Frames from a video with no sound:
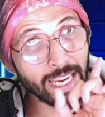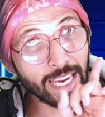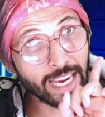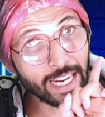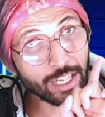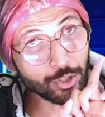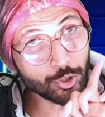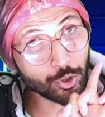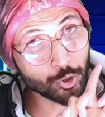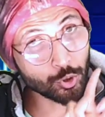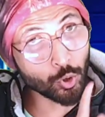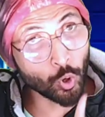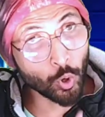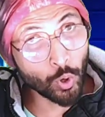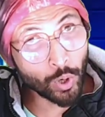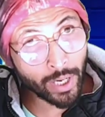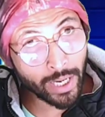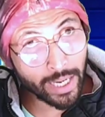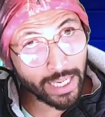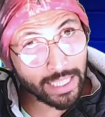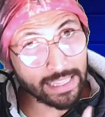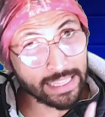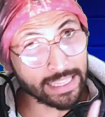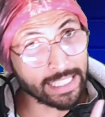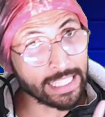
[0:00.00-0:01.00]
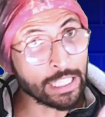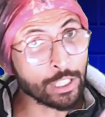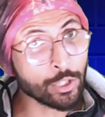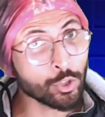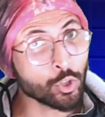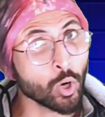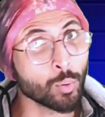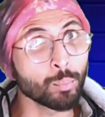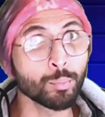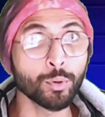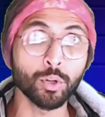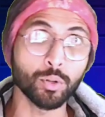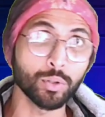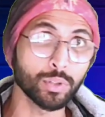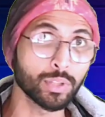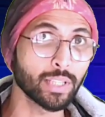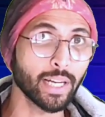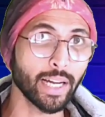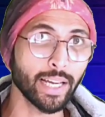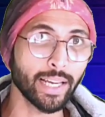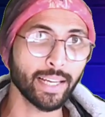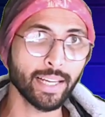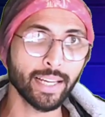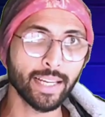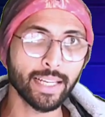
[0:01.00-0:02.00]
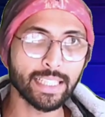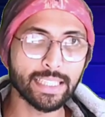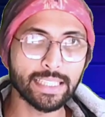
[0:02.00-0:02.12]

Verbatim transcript: এর সঙ্গে তিন নম্বর অধ্যায়